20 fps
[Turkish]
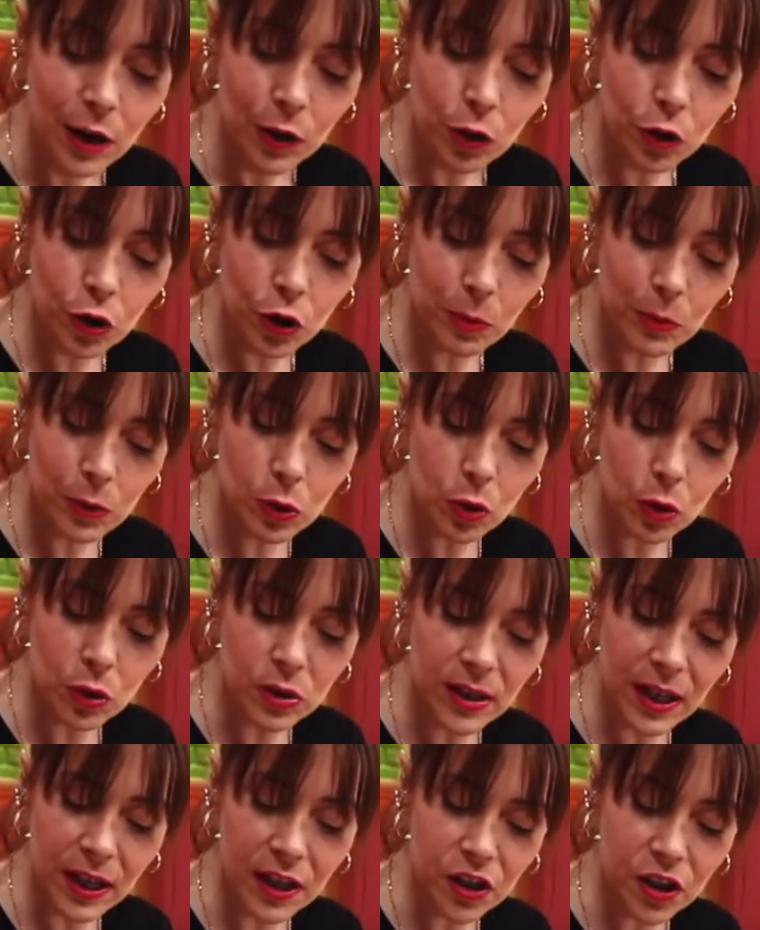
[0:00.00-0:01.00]
Küçük bir sos
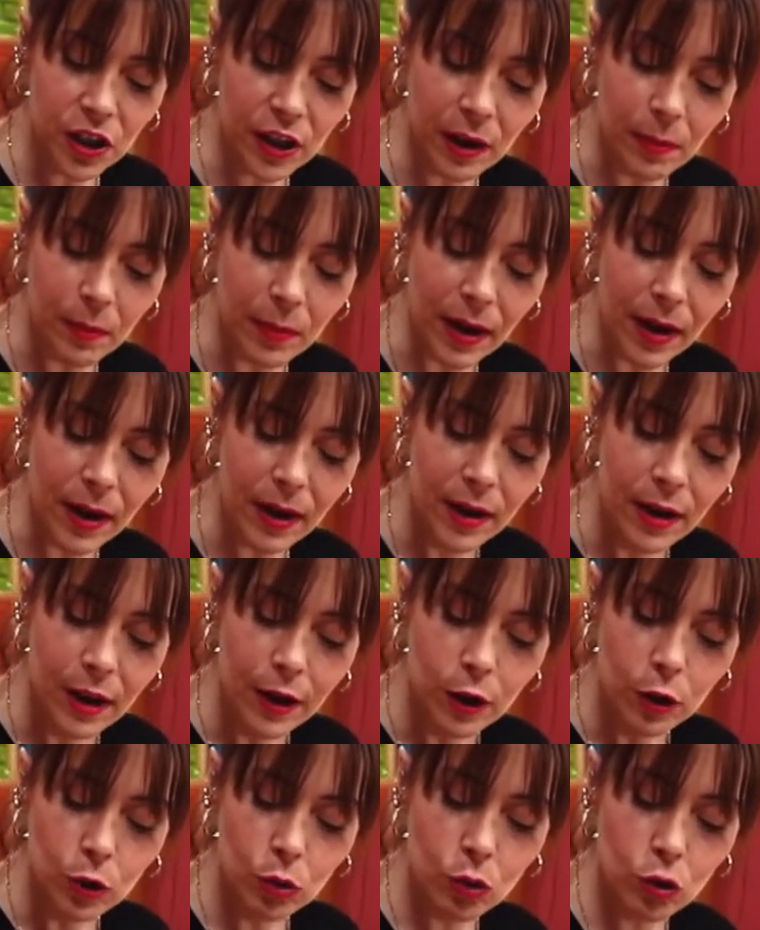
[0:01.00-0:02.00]
tencereme
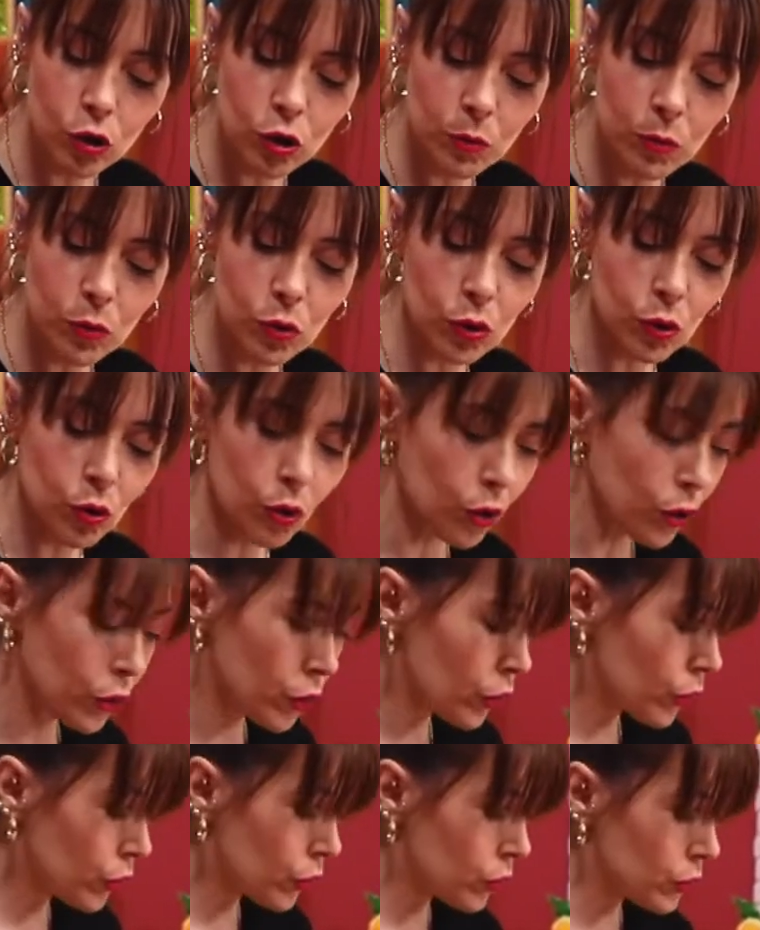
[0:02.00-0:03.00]
sütümüzü
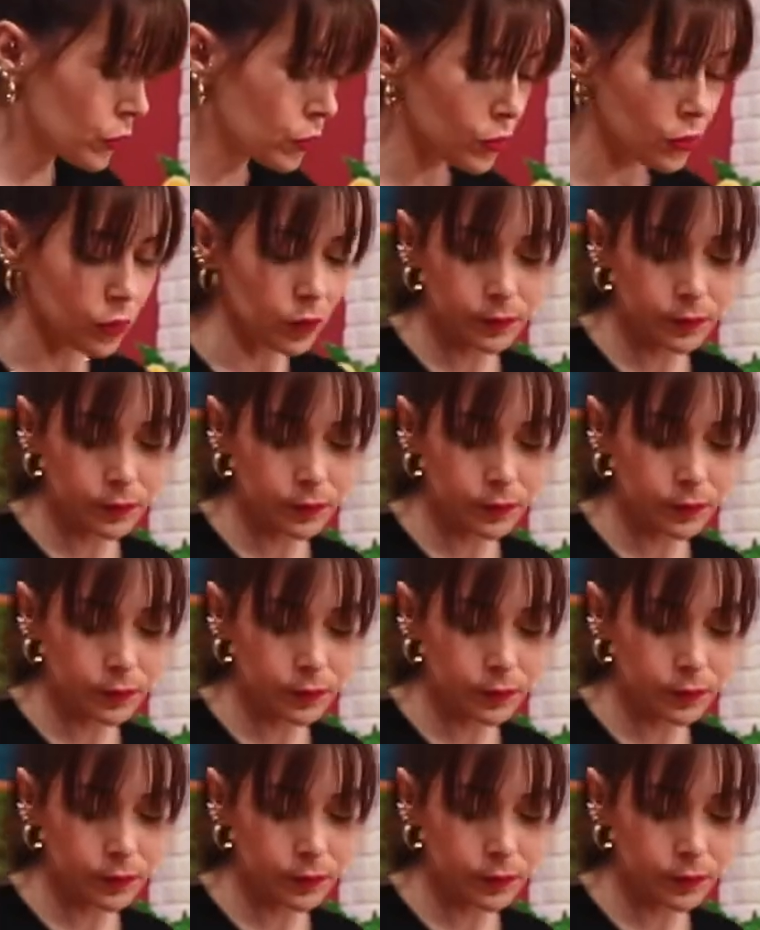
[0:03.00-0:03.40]
koyuyoruz.